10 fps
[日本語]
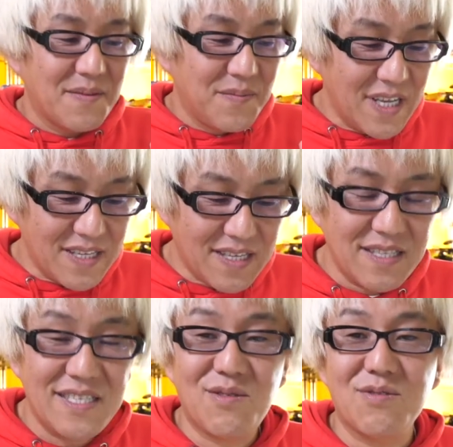皆さ
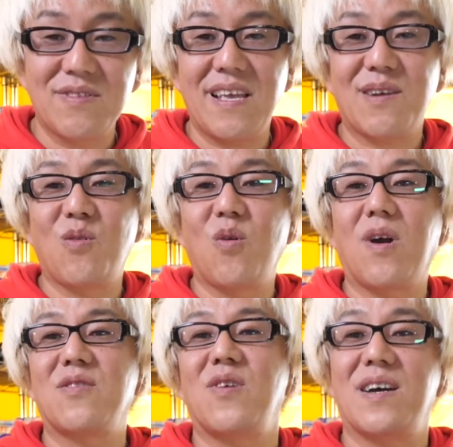んにとって効
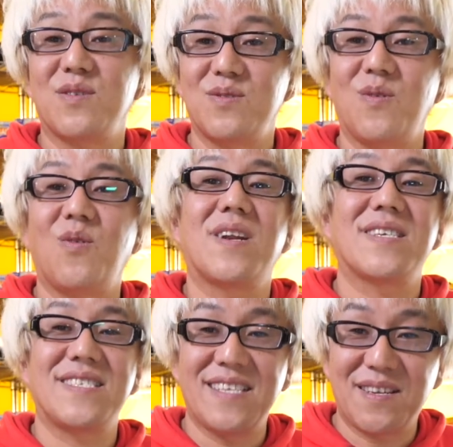果のあるお
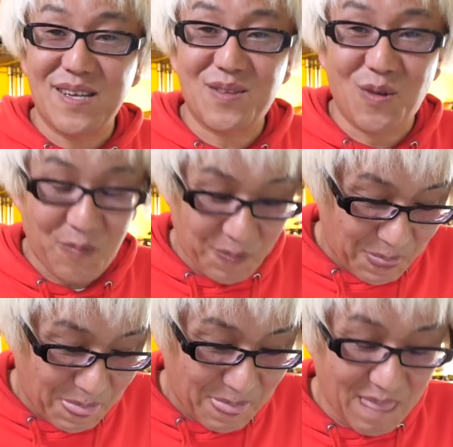話になるかと
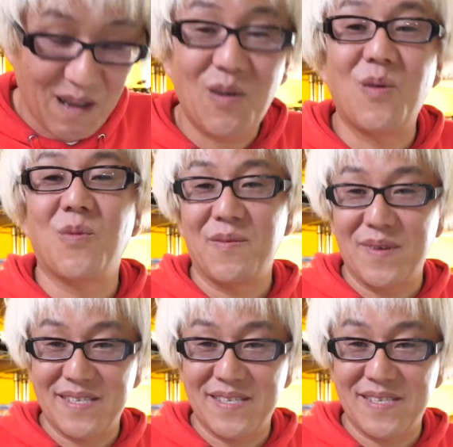思いま